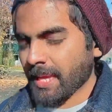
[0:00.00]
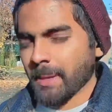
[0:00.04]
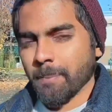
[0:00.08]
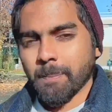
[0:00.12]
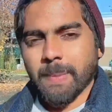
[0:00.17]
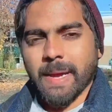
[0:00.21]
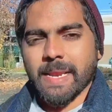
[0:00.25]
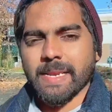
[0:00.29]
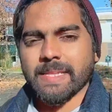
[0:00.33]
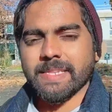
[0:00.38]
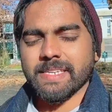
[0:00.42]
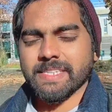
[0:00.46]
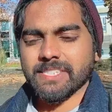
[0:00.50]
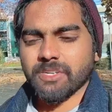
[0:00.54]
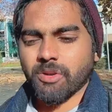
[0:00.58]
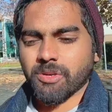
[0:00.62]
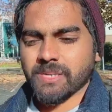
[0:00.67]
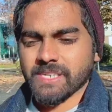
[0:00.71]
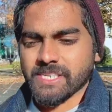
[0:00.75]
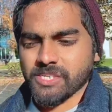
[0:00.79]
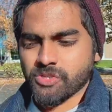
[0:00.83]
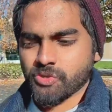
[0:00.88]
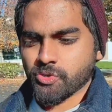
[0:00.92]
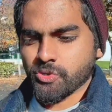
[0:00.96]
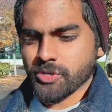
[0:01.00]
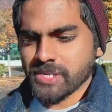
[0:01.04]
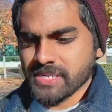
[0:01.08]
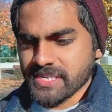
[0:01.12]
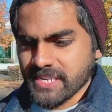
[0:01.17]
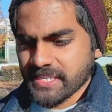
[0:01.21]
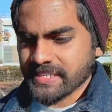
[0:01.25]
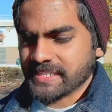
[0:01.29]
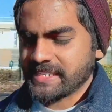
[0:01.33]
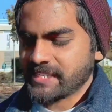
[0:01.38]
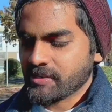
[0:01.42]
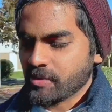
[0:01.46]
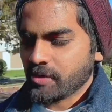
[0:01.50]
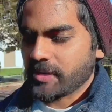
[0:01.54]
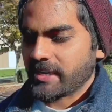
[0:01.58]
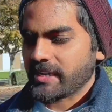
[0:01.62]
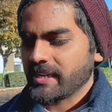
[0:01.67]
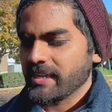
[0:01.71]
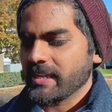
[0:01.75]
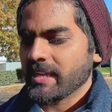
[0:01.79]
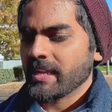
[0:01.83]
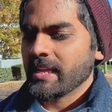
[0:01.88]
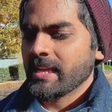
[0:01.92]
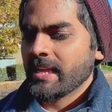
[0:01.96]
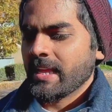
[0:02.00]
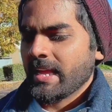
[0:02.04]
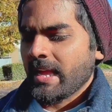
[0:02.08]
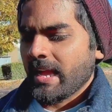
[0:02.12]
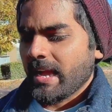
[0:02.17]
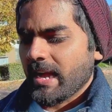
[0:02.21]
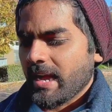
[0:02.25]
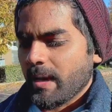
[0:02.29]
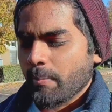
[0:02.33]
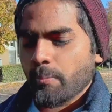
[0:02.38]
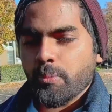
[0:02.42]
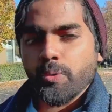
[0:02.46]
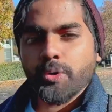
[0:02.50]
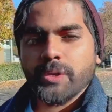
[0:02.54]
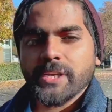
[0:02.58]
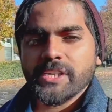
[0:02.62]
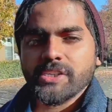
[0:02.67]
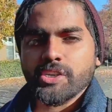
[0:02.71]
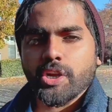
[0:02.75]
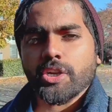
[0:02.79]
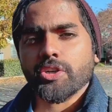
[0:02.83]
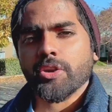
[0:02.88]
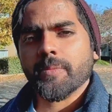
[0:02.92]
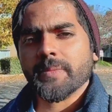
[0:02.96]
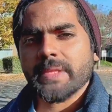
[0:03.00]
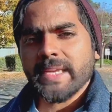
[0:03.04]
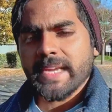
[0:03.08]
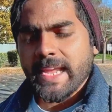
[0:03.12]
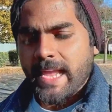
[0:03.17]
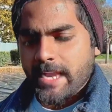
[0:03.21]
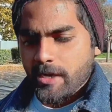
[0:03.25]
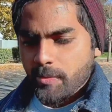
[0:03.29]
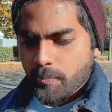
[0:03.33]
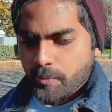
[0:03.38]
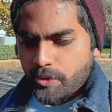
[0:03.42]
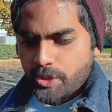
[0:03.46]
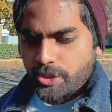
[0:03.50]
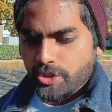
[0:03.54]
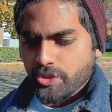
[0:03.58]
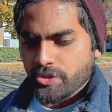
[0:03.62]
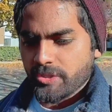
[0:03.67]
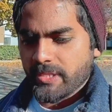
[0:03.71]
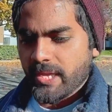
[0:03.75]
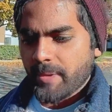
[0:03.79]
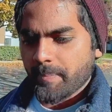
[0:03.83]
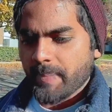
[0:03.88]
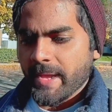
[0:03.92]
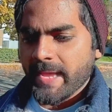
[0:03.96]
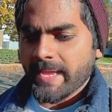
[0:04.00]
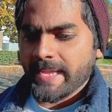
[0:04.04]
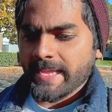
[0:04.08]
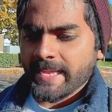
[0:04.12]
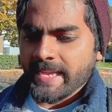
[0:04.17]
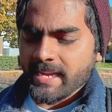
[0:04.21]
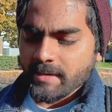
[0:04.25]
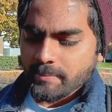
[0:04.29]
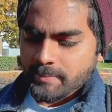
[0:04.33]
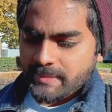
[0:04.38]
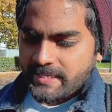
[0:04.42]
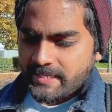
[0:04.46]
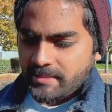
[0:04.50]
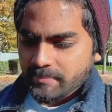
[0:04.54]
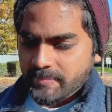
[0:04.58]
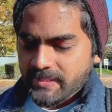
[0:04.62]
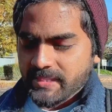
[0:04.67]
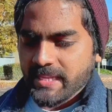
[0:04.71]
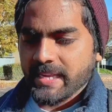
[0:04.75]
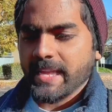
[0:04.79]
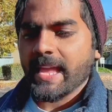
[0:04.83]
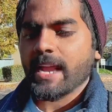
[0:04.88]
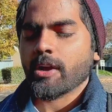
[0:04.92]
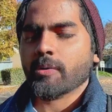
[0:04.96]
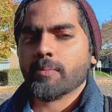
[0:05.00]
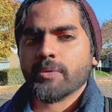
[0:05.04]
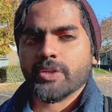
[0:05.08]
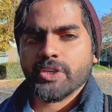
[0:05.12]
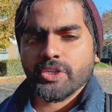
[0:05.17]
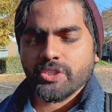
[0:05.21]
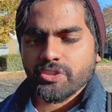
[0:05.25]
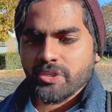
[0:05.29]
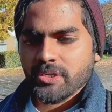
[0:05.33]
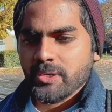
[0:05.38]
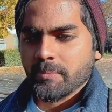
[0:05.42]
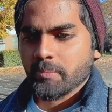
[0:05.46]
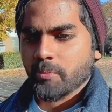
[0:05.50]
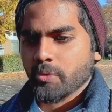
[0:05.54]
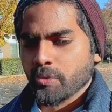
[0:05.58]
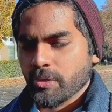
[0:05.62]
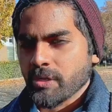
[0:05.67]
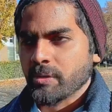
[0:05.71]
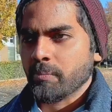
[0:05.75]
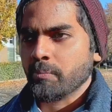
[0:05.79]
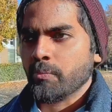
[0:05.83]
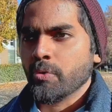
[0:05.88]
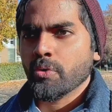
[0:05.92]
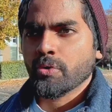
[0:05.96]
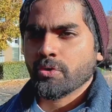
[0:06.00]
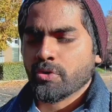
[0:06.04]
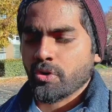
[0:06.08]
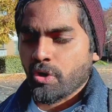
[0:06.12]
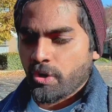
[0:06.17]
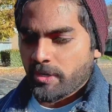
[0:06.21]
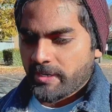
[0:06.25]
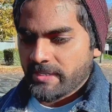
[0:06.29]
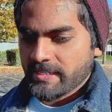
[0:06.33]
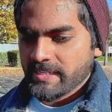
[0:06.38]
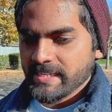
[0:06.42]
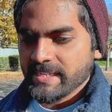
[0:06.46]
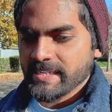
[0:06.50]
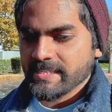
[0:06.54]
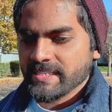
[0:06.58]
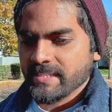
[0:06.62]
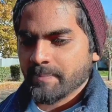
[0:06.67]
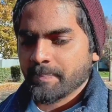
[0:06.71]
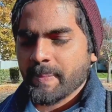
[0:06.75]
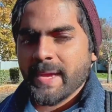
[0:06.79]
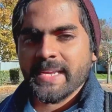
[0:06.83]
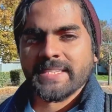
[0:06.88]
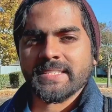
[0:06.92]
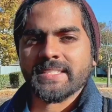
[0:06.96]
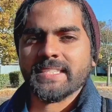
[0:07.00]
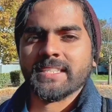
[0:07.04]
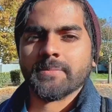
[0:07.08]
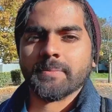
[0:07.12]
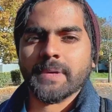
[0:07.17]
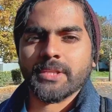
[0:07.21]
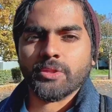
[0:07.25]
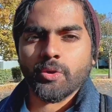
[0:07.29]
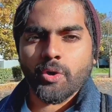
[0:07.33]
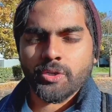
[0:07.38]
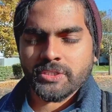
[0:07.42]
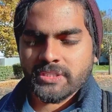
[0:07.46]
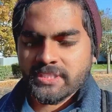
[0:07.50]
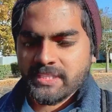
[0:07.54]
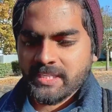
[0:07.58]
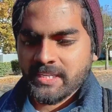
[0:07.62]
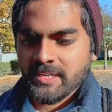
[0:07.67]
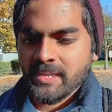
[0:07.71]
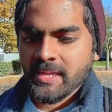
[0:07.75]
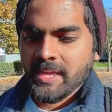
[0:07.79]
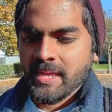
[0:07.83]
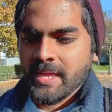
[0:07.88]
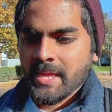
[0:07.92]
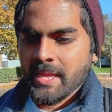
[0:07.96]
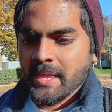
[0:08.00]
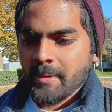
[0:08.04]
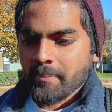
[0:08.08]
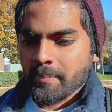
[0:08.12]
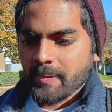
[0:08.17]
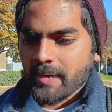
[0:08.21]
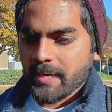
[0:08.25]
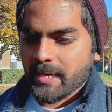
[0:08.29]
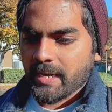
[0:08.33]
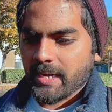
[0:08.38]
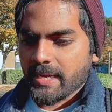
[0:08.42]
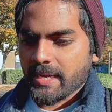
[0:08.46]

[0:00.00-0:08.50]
বাংলাদেশের অনেক স্টুডেন্টরা কি করে বুকিং ডট কম থেকে অ্যাকোমোডেশন দেয় বা এয়ারবিএনবি থেকে অ্যাকোমোডেশনের বুকিং বুক করে ঠিক আছে পাঁচ দিন বা দশ দিন বা